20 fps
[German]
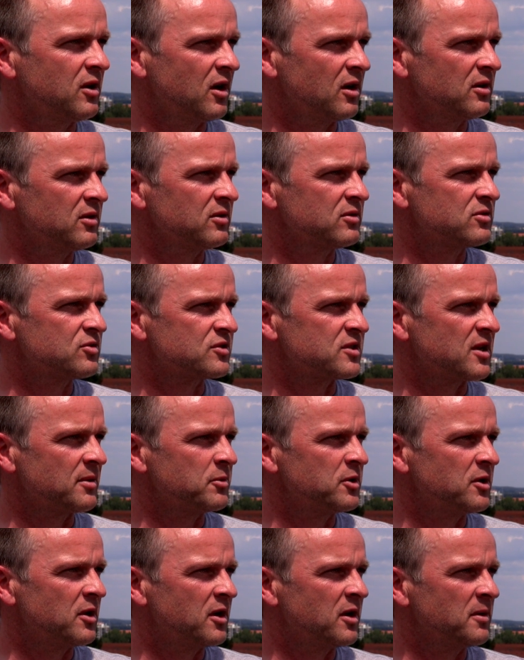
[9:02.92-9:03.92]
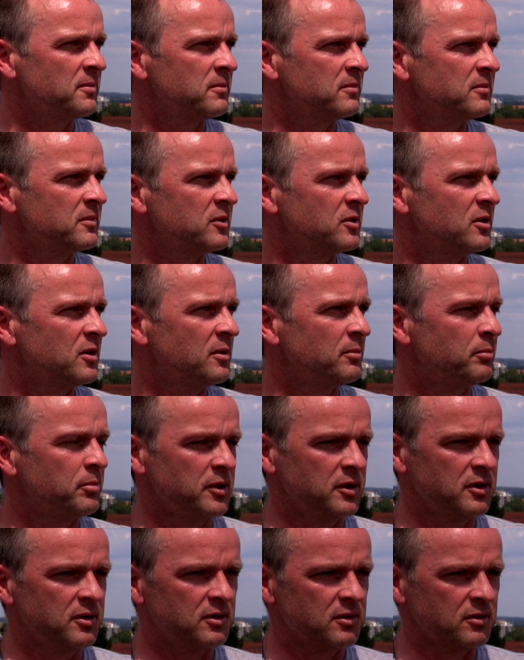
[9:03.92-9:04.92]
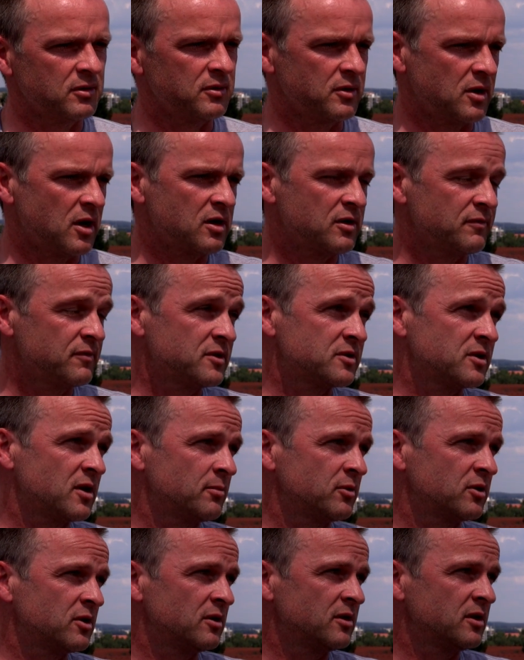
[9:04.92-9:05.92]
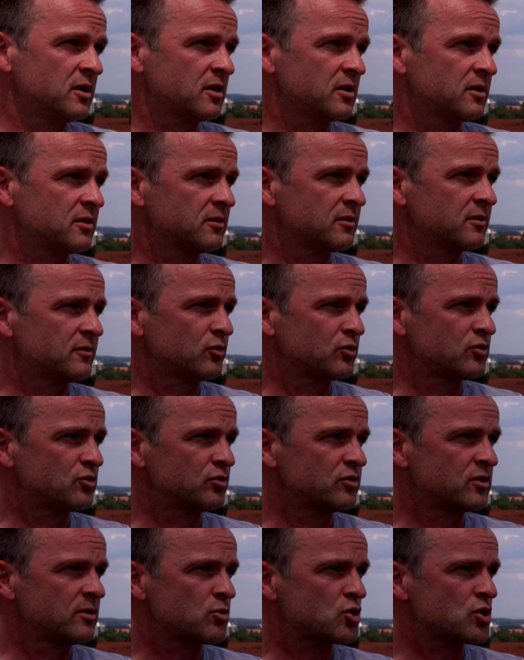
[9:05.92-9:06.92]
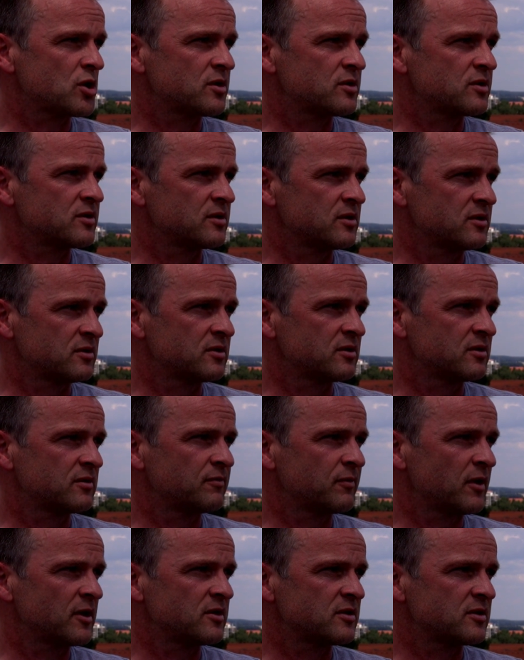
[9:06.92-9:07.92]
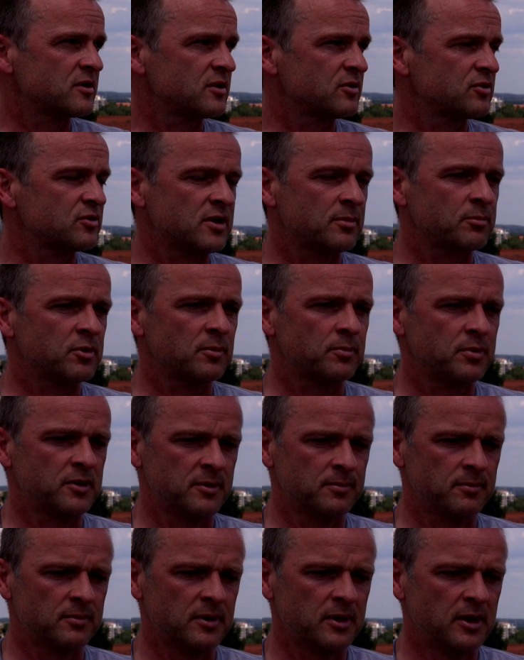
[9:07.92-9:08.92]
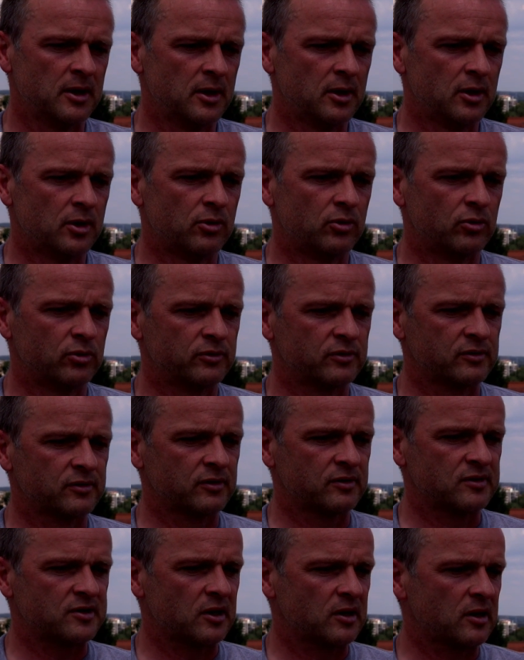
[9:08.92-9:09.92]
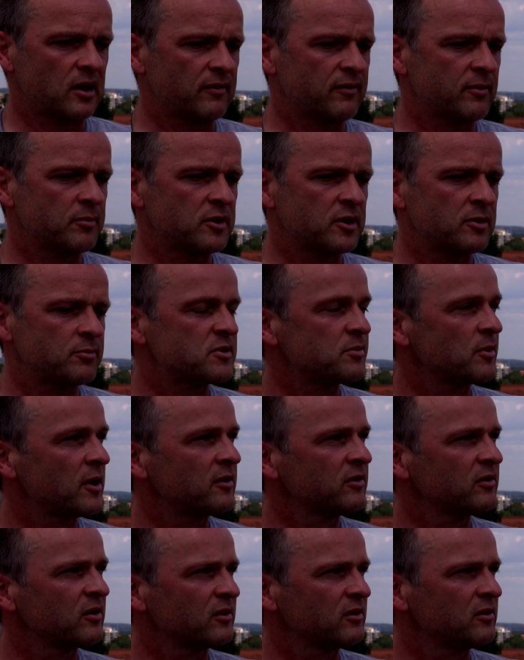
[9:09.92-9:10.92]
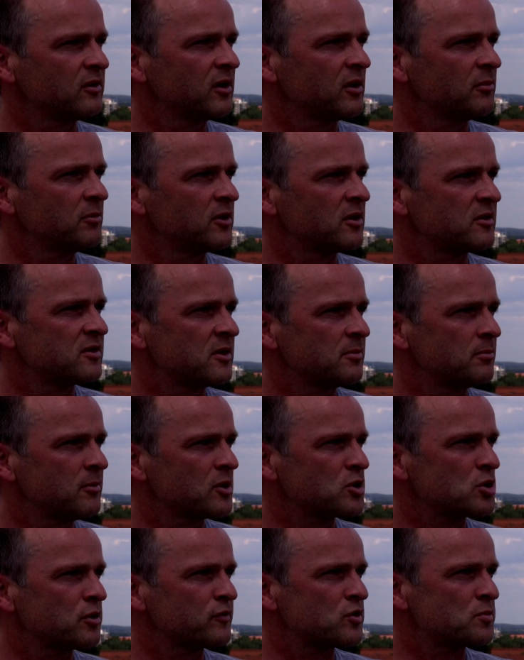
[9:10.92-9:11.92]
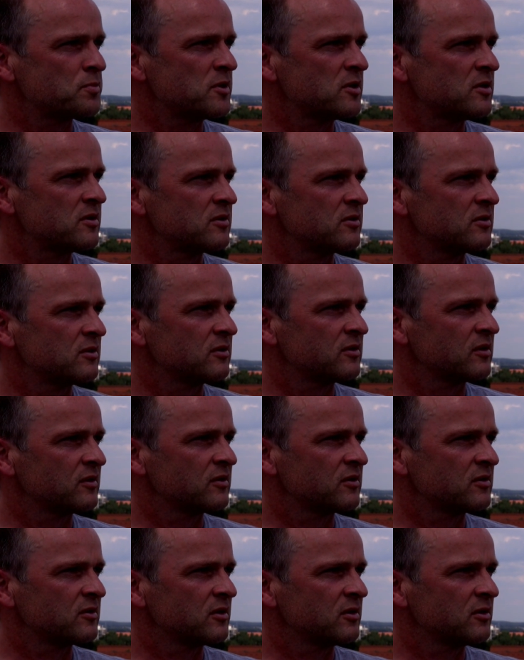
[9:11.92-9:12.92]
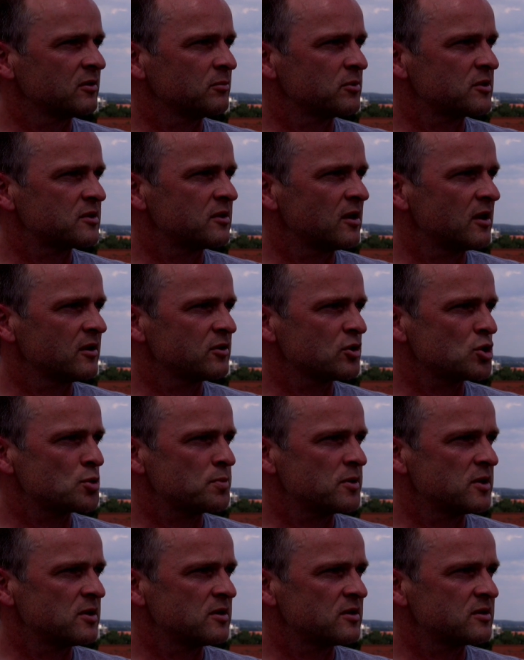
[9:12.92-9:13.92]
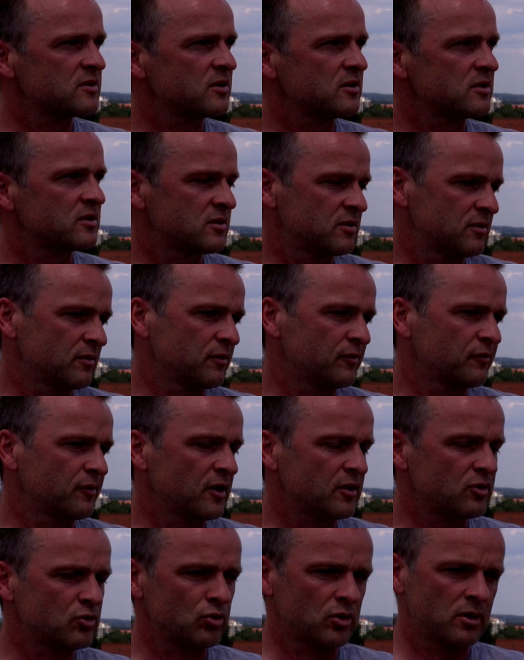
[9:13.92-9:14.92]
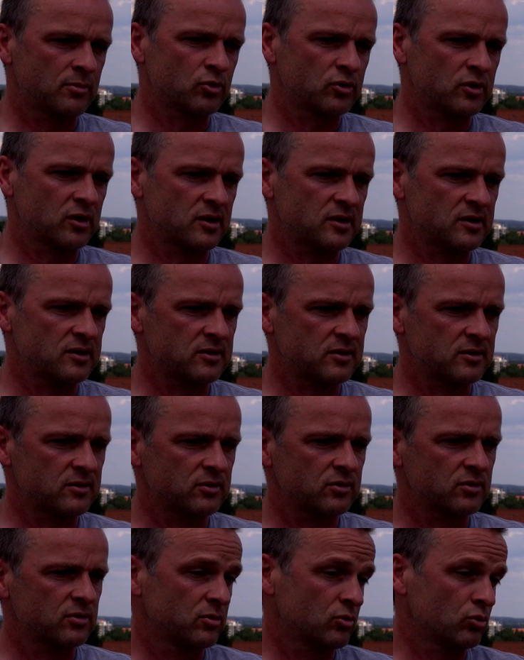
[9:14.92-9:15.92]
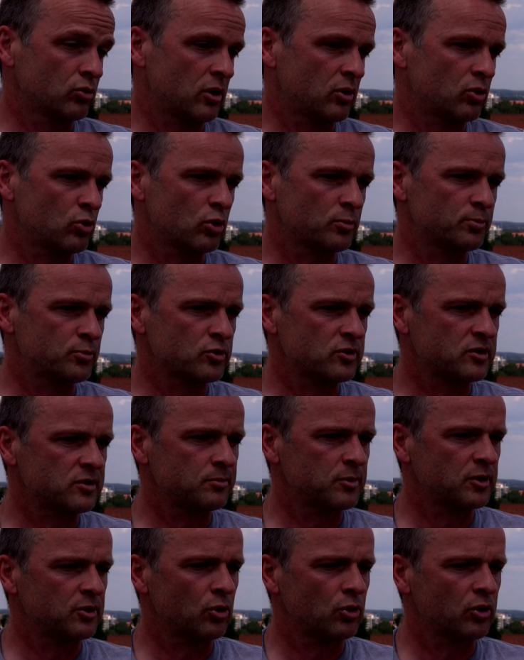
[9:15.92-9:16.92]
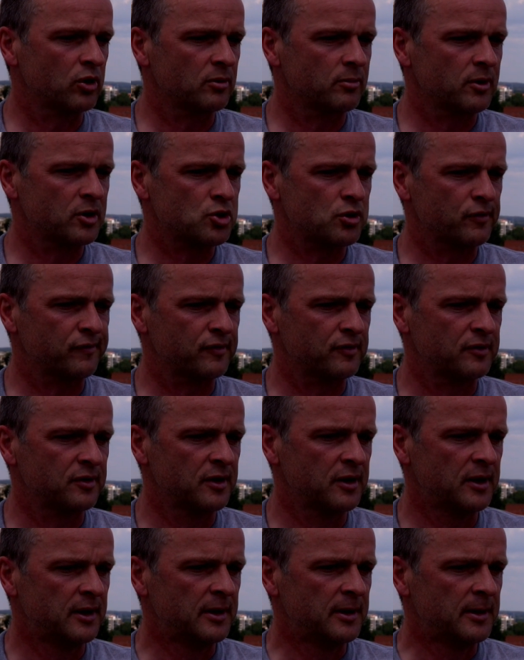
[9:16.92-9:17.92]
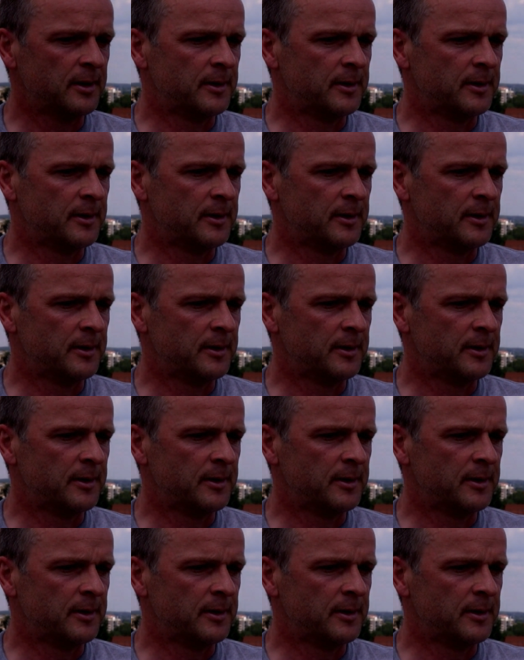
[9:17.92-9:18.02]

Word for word: ihren Kader zusammen haben, äh, b äh, nachgewiesen haben in der Liga, äh, wozu sie imstande sind, sind weitestgehend zusammengeblieben. Und es ist ja klar, wenn man im zweiten, dritten Jahr mit derselben Mannschaft spielt, dass sich da ein bisschen leichter spielen lässt als vielleicht Dynamo Dresden oder auch Cottbus mit neueren Mannschaften.